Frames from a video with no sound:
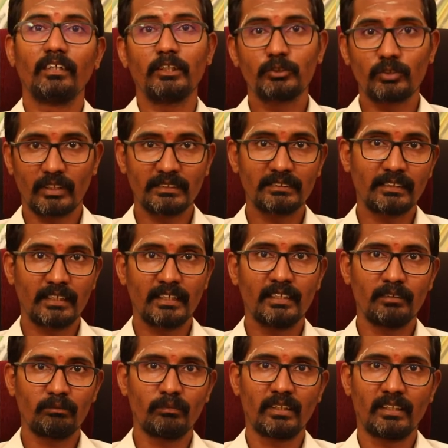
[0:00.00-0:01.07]

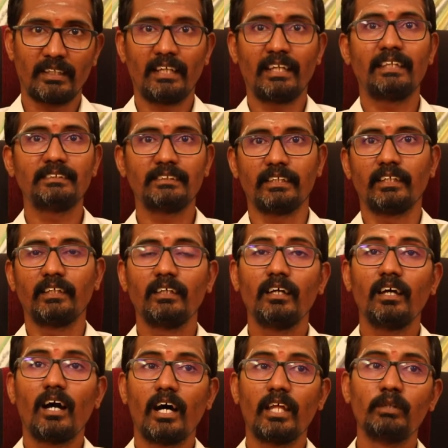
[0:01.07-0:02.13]
இன்சூரன்ஸ்னால் எல்ஐசி
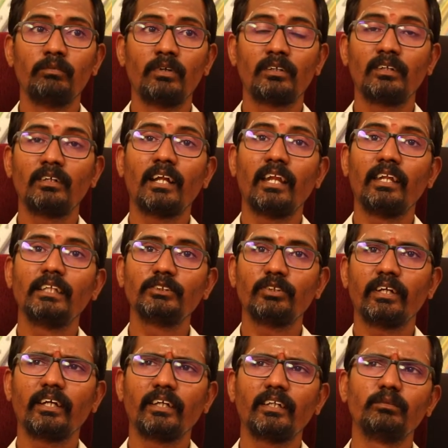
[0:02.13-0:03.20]
அது மட்டும் நாலு லட்ச
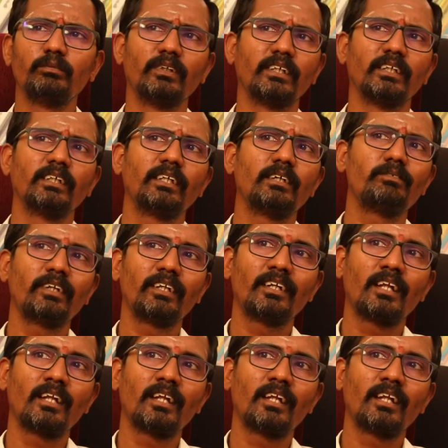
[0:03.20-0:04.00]
ரூபாய் கட்டியிருப்பார் எப்படி